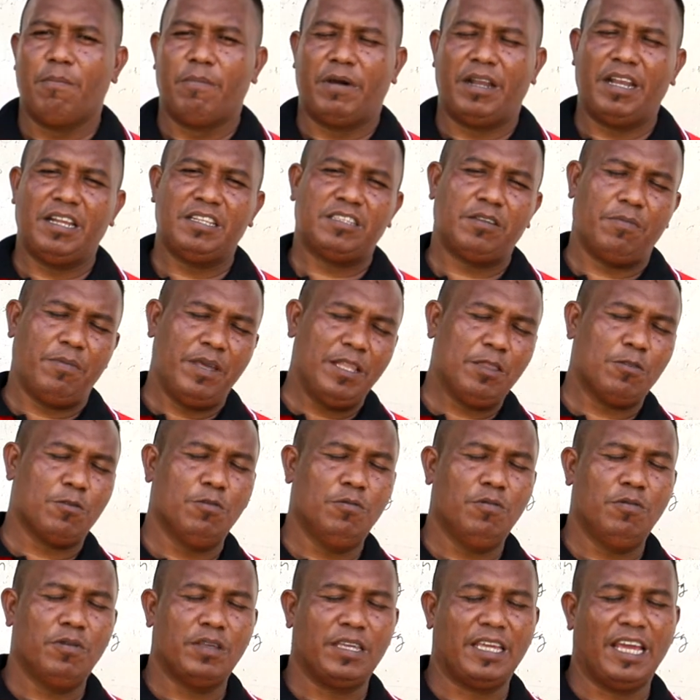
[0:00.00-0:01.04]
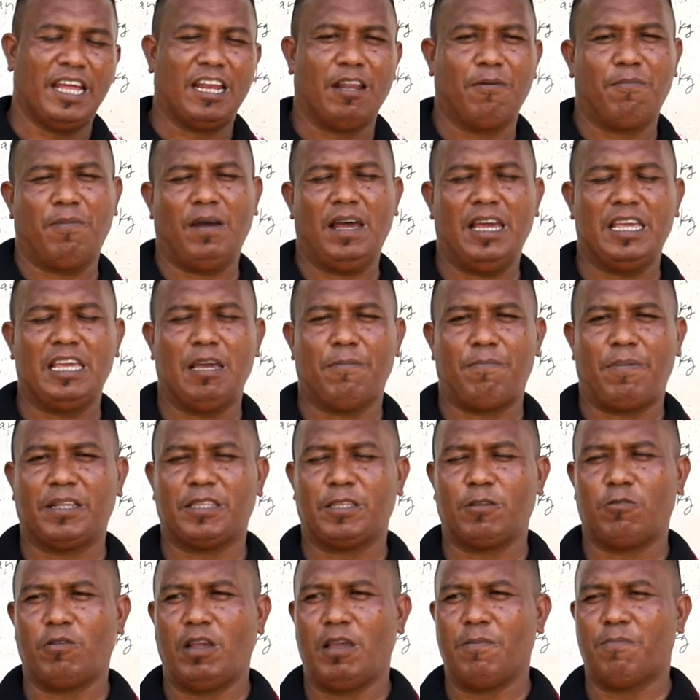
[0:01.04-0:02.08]
Manajemen Managimento, ihana ba iha
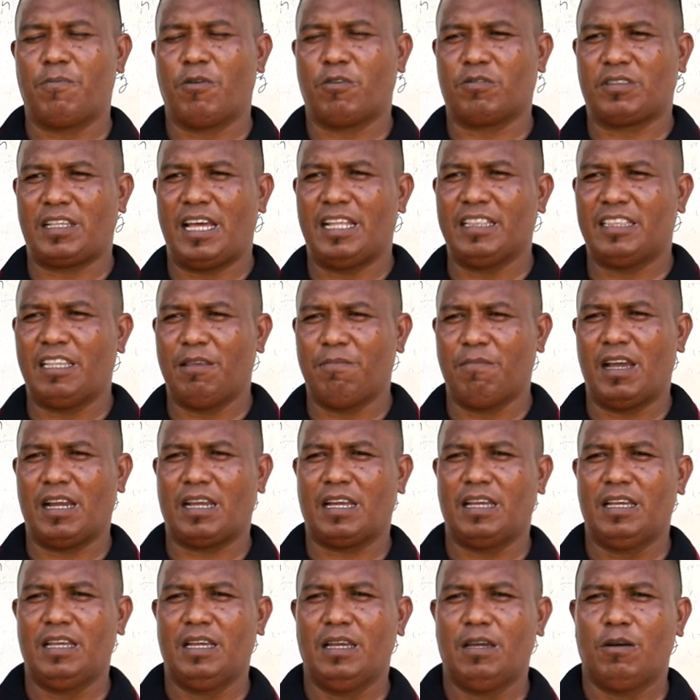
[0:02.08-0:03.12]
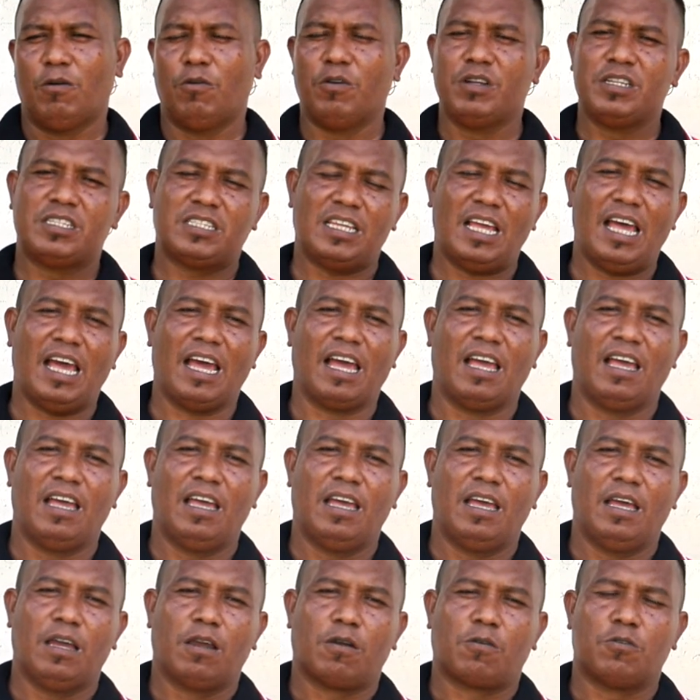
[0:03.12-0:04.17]
yang importante mak unsa
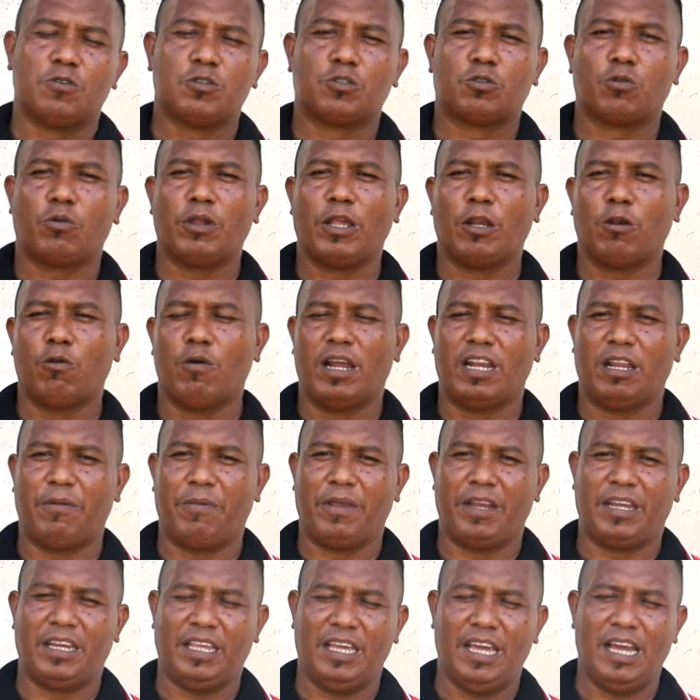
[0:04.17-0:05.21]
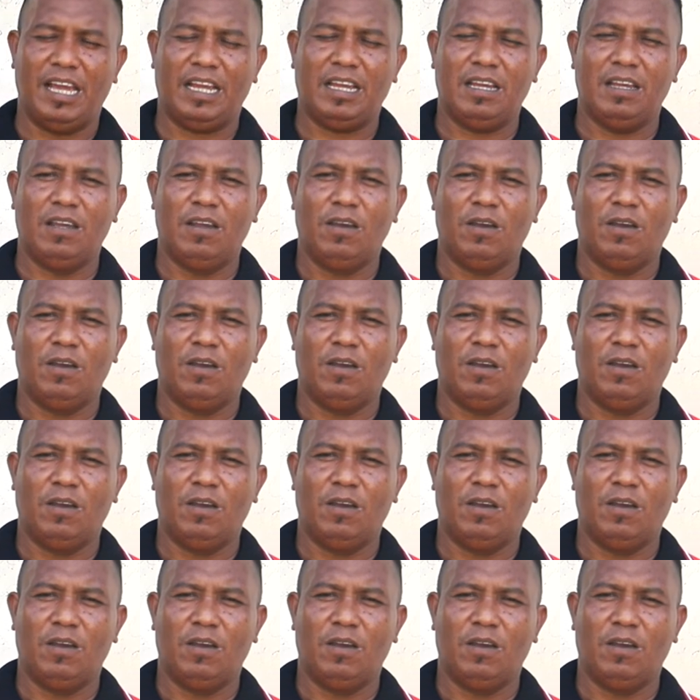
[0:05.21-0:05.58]
construir luha dia